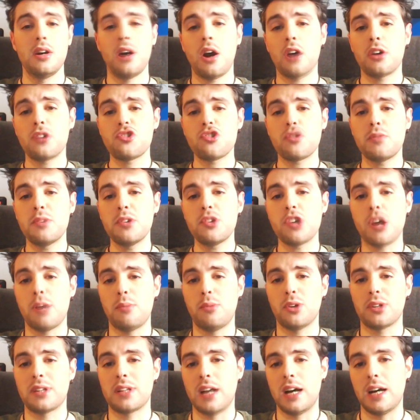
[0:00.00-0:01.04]
Oggi
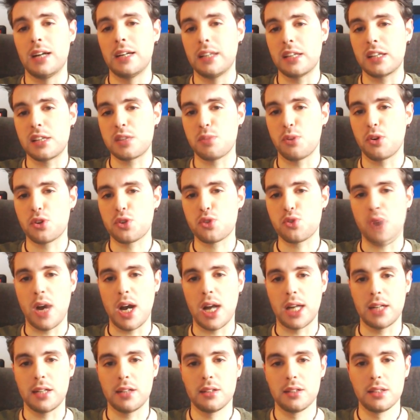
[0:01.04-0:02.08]
cominciamo da Xbox
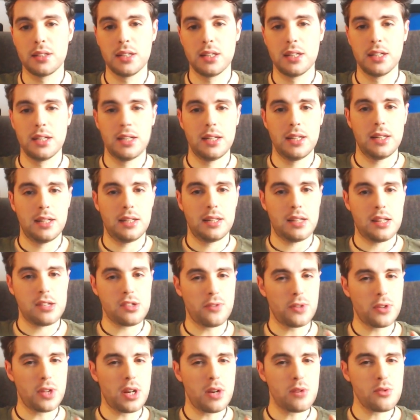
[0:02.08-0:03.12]
One. La
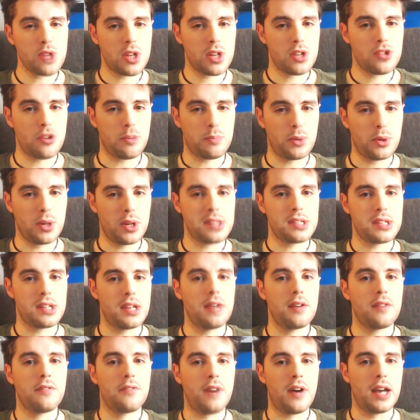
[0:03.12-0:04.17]
software house
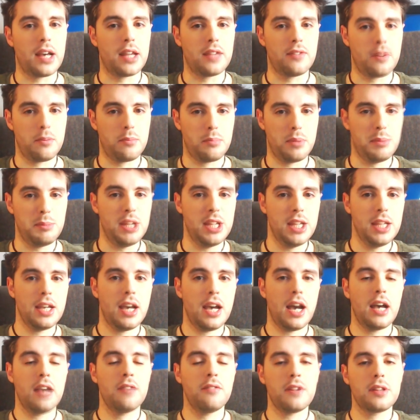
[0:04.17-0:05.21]
giapponese 5PB
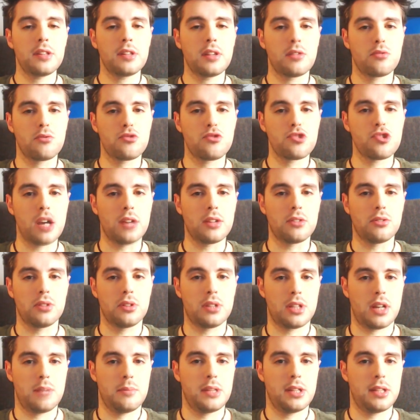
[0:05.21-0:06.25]
ha infatti annunciato,
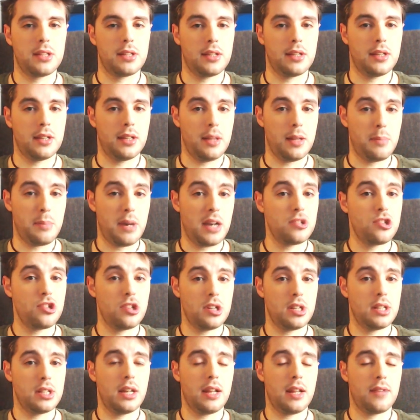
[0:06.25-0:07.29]
tramite le
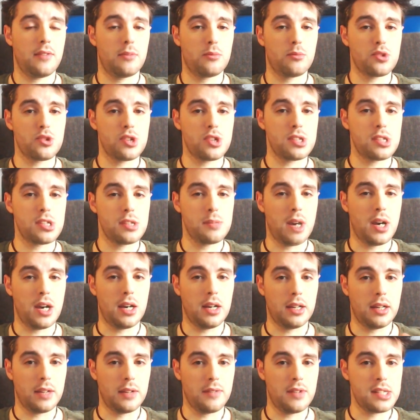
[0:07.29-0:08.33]
pagine della
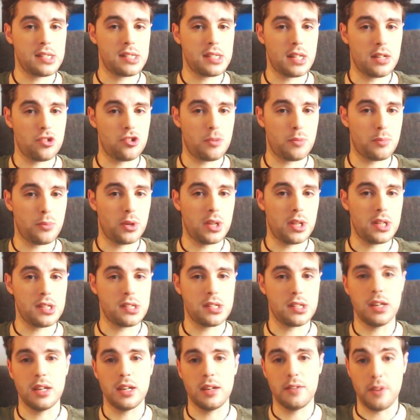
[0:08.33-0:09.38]
famosissima rivista
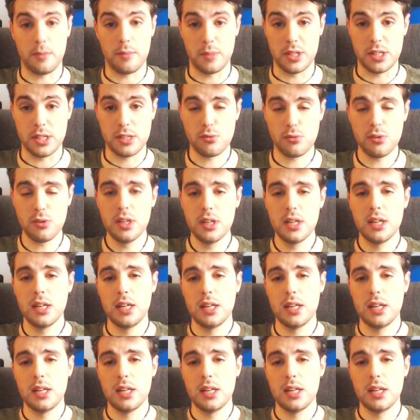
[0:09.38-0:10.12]
giapponese Famitsu,